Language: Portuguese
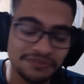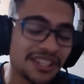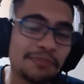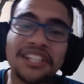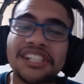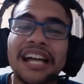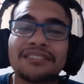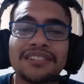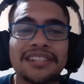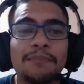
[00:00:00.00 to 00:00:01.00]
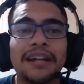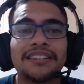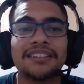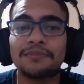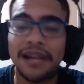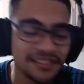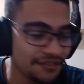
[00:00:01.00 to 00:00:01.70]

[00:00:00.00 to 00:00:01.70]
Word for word: time chato de ser batido, mas